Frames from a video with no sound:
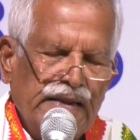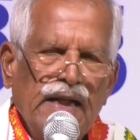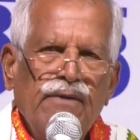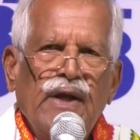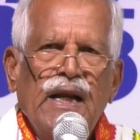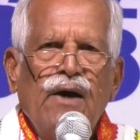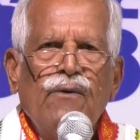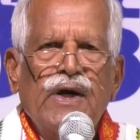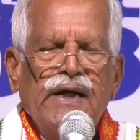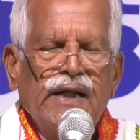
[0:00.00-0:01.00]
దీనివల్ల
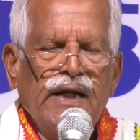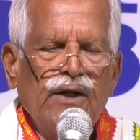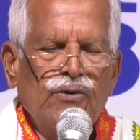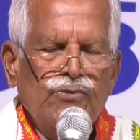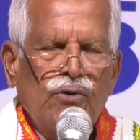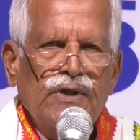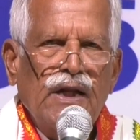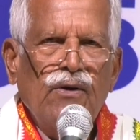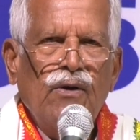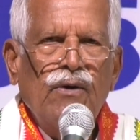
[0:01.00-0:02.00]
ఒకటి రెండు
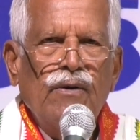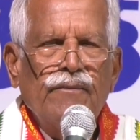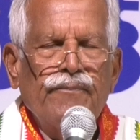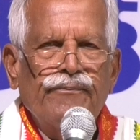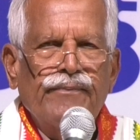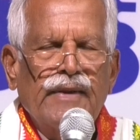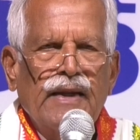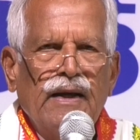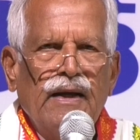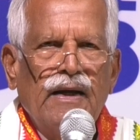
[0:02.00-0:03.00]
చోట్లలో
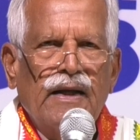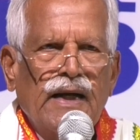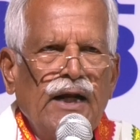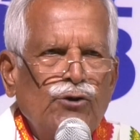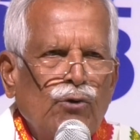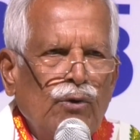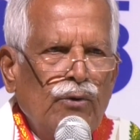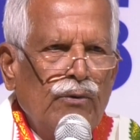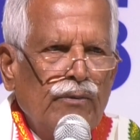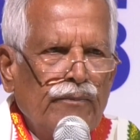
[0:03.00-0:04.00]
రైతులు